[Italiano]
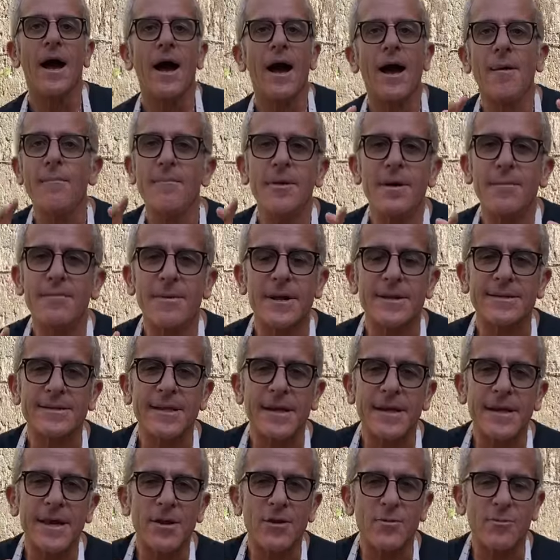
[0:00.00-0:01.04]
a me il
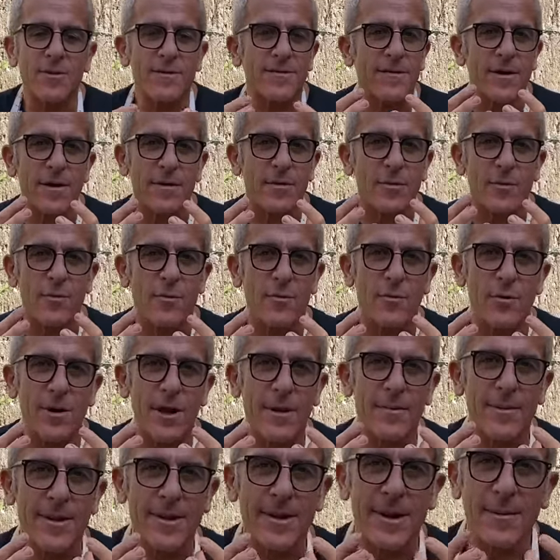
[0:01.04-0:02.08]
martagliato mi fa
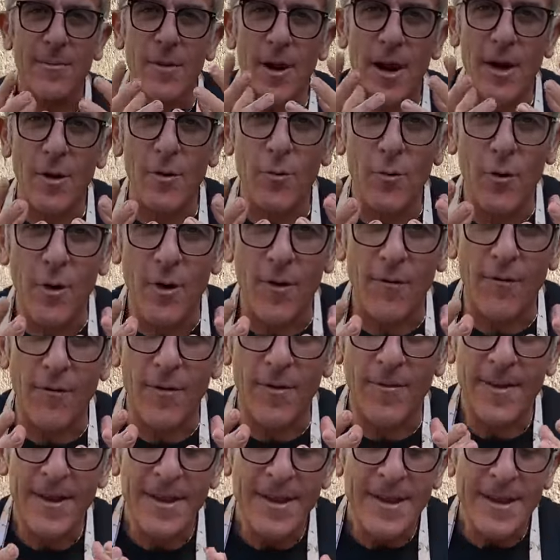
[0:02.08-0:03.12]
gola perché poi
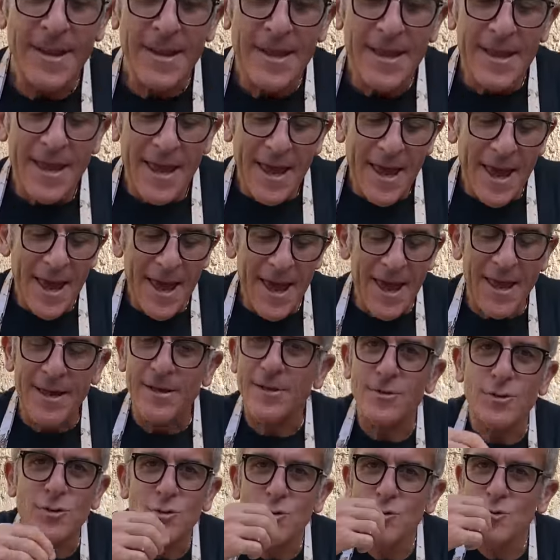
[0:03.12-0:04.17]
l'uovo. è
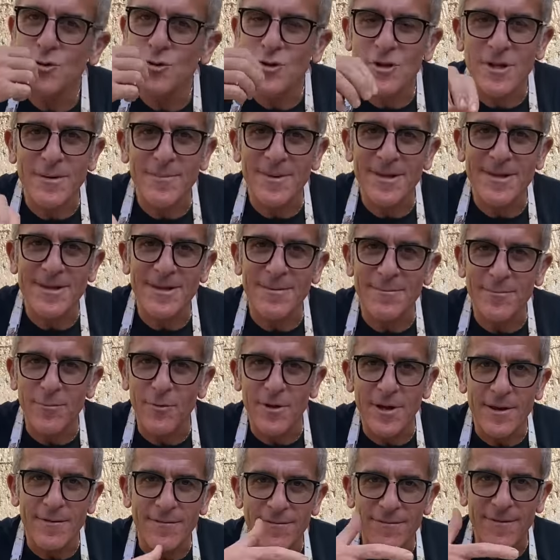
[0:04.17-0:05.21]
giusto da mettere in
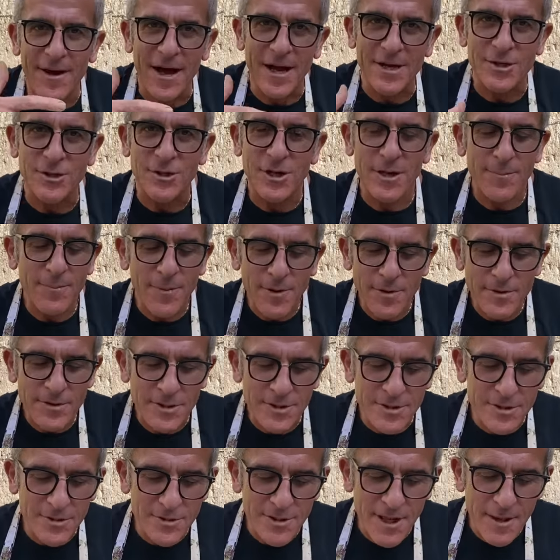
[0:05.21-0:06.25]
bocca è facile poi allo
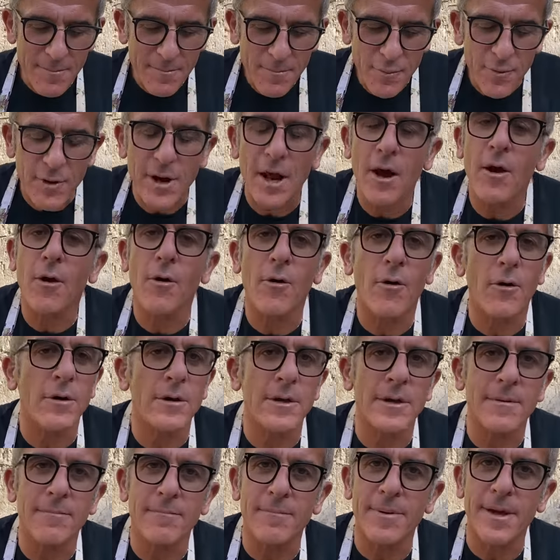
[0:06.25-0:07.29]
stesso tempo
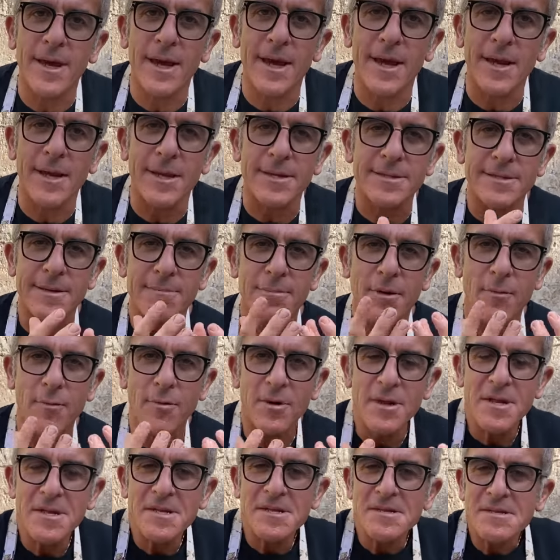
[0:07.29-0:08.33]
raccoglie bene se
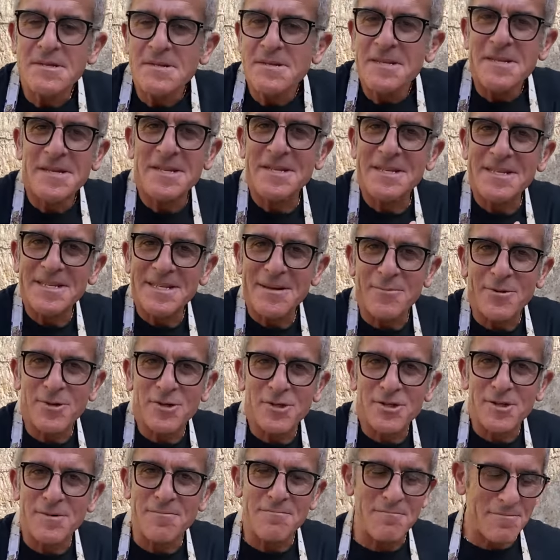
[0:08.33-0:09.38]
proprio
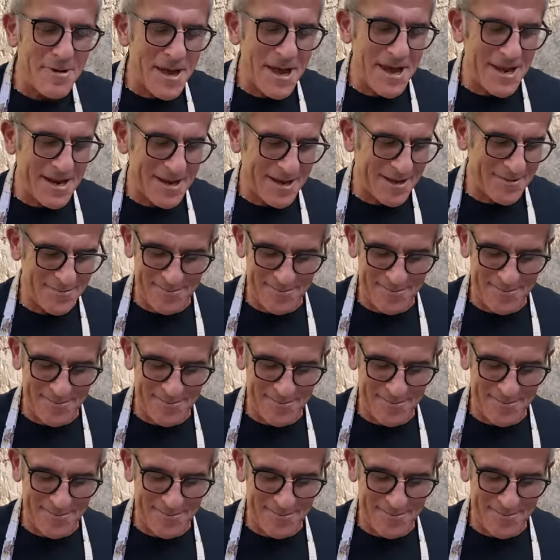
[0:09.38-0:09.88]
insaporisce bene